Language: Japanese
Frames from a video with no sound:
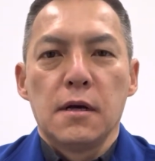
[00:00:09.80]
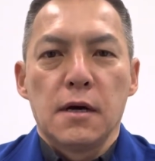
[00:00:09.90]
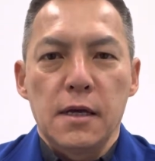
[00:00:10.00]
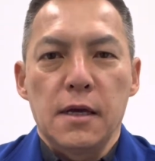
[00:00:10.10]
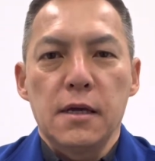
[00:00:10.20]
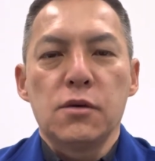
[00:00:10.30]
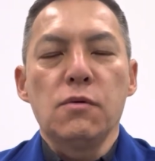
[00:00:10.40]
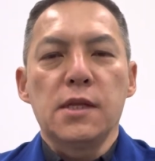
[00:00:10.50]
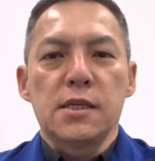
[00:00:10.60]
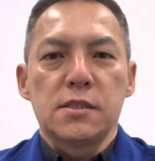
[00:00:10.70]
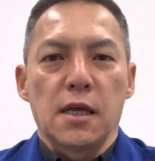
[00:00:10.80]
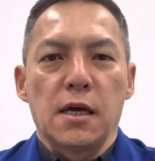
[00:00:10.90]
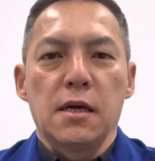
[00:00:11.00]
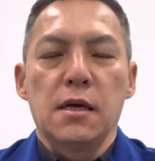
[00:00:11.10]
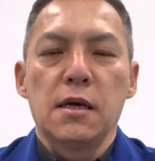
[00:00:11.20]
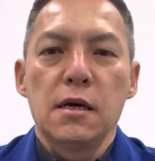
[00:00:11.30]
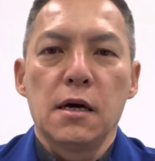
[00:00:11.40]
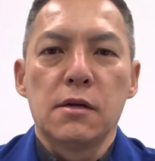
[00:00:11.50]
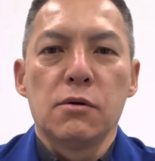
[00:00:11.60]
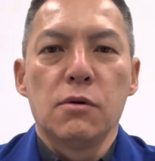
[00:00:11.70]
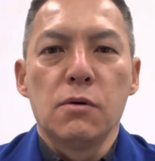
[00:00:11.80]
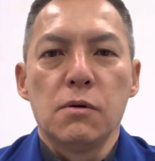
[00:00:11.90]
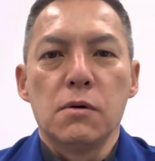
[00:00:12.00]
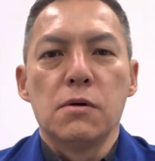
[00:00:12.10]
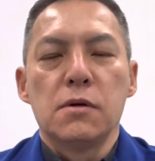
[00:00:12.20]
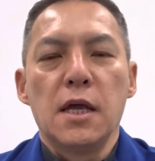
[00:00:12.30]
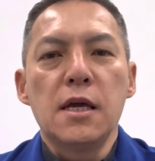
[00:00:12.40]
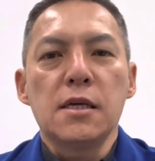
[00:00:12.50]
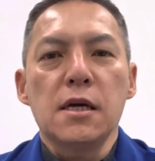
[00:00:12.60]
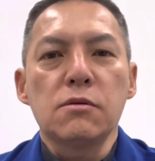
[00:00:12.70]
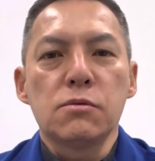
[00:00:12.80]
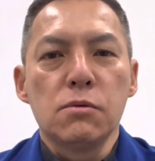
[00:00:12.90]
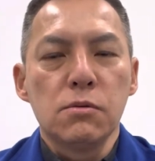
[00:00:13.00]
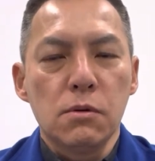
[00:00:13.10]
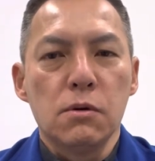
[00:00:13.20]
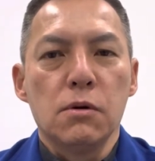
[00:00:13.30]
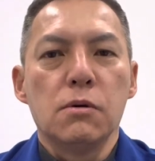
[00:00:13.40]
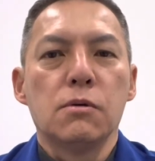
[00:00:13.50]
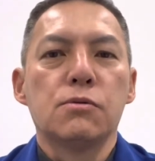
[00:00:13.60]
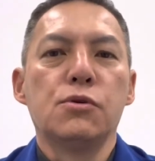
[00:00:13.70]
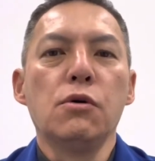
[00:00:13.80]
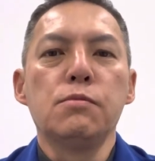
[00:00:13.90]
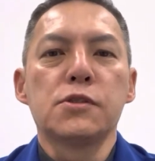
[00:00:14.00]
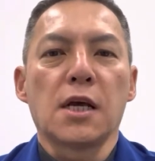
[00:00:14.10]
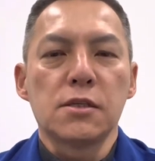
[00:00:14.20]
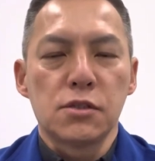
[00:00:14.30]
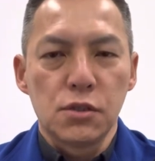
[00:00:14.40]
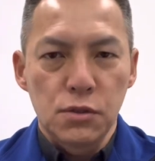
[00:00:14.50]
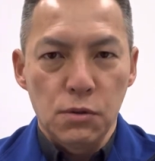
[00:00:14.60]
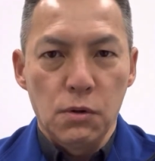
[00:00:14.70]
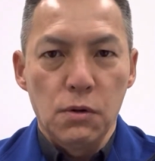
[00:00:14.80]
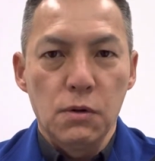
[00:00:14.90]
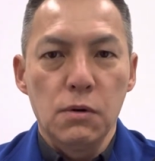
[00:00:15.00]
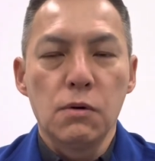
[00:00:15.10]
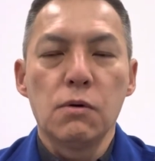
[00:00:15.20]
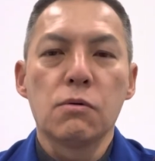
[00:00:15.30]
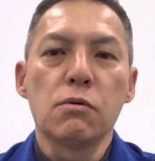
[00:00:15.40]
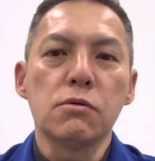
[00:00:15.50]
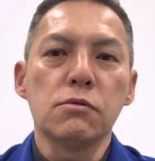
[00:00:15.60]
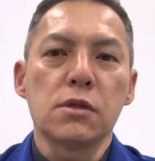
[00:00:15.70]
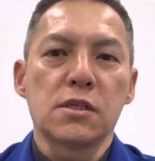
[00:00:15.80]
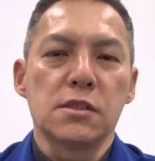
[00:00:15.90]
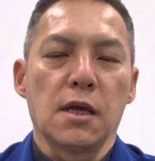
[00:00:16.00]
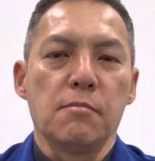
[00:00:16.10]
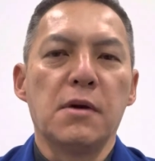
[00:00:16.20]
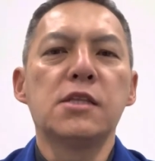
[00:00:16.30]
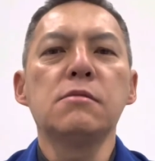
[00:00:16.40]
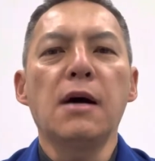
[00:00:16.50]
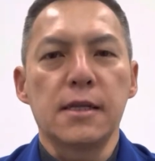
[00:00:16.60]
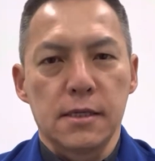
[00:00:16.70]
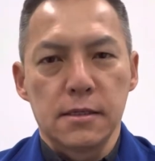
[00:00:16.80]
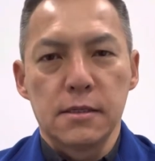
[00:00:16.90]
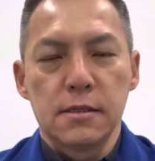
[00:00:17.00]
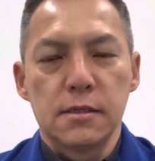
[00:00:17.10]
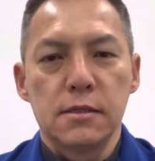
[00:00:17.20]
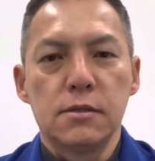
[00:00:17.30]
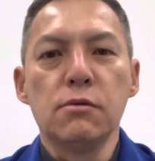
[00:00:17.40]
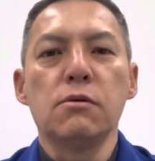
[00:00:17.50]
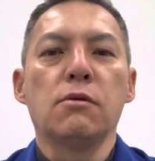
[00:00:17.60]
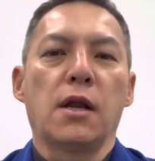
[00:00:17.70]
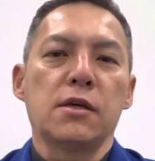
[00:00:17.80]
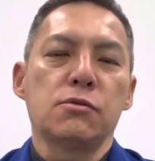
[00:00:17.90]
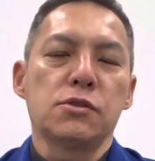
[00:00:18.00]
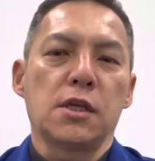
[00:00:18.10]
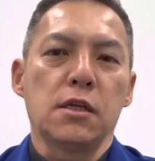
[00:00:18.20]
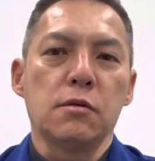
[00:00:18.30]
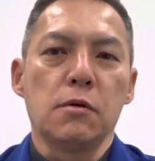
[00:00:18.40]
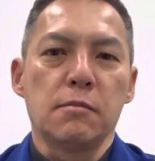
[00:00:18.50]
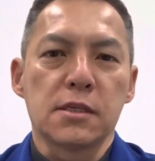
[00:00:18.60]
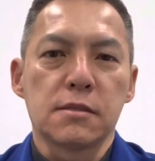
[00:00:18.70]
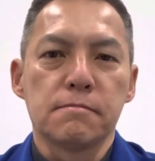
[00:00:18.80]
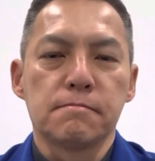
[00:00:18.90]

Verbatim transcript: はい、えー、今日はですね、えー、あのー、冷却等の上部散水槽ここのですね目詰まりのお話をしたいと思います